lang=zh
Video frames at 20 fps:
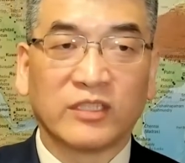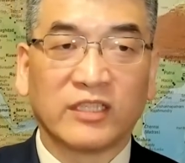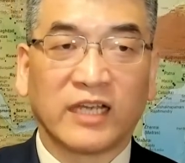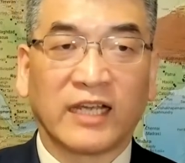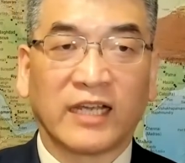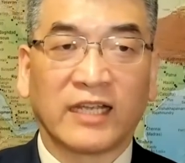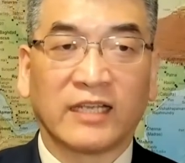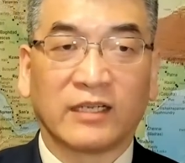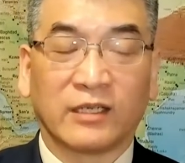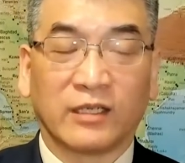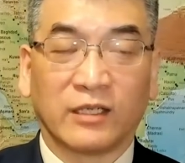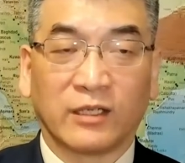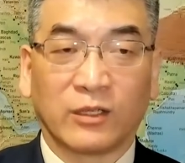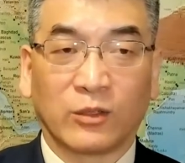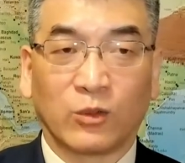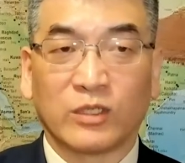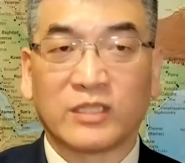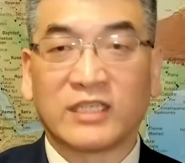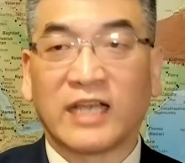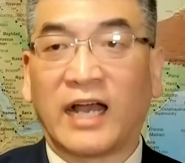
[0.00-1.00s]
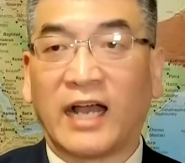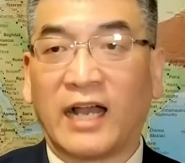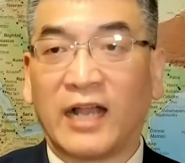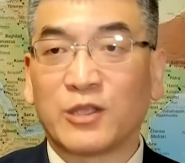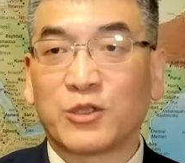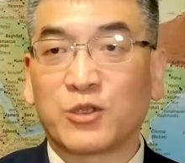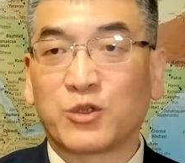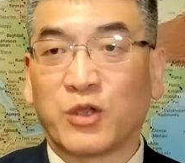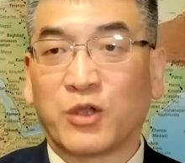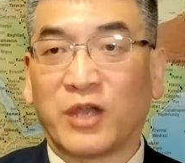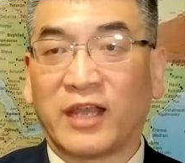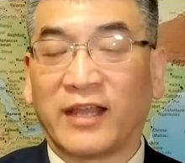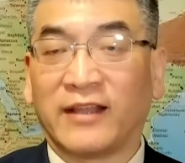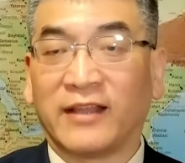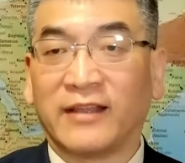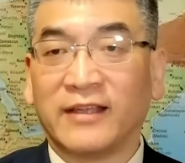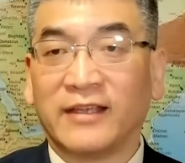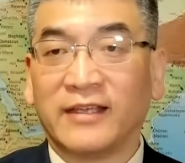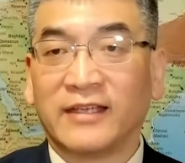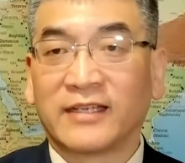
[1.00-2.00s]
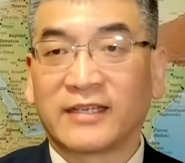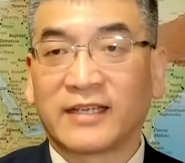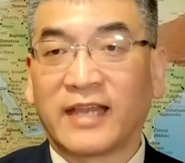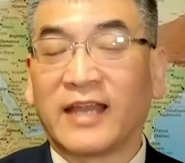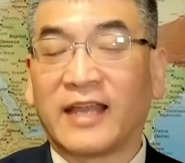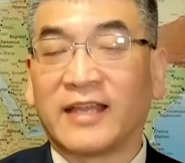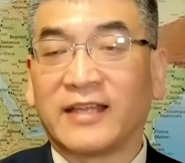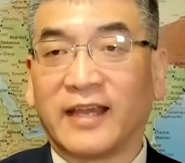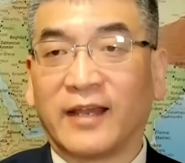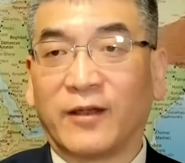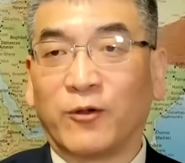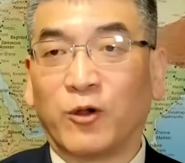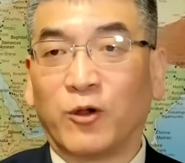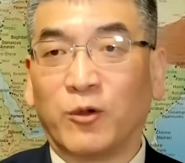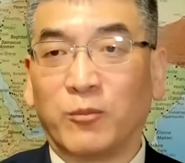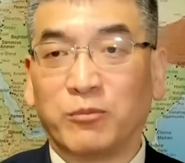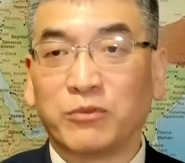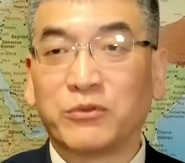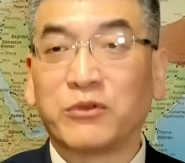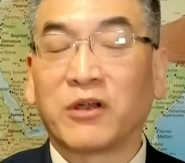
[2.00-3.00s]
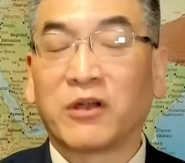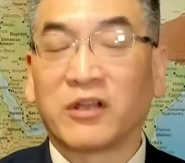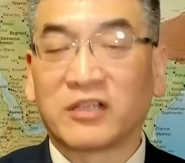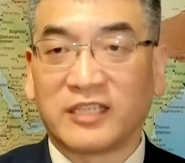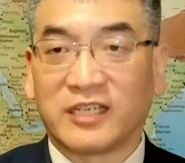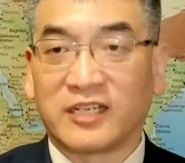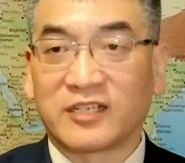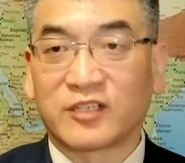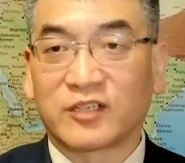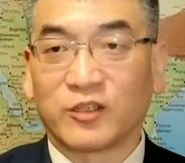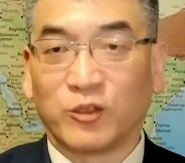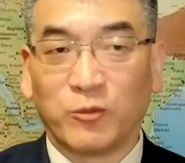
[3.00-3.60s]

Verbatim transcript: 家的国家安全概念，我们不要解释。